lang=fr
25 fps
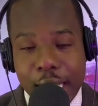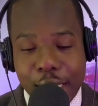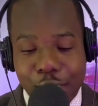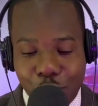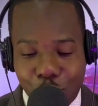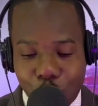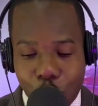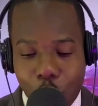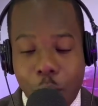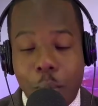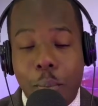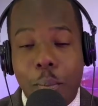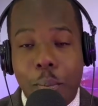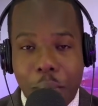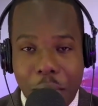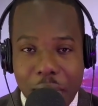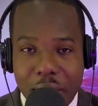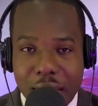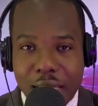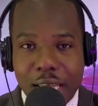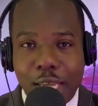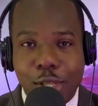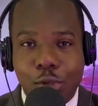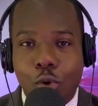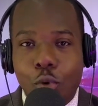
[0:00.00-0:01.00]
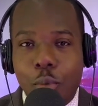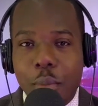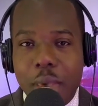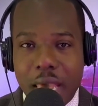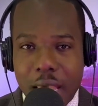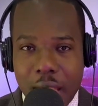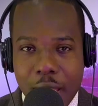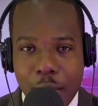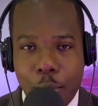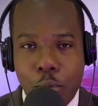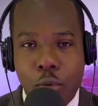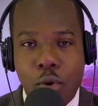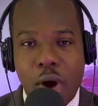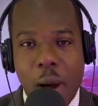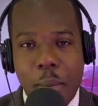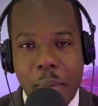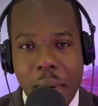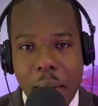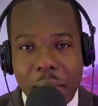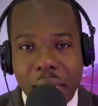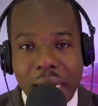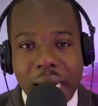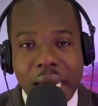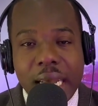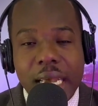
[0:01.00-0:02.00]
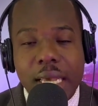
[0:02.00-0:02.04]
Donc, présente-toi bien pour capable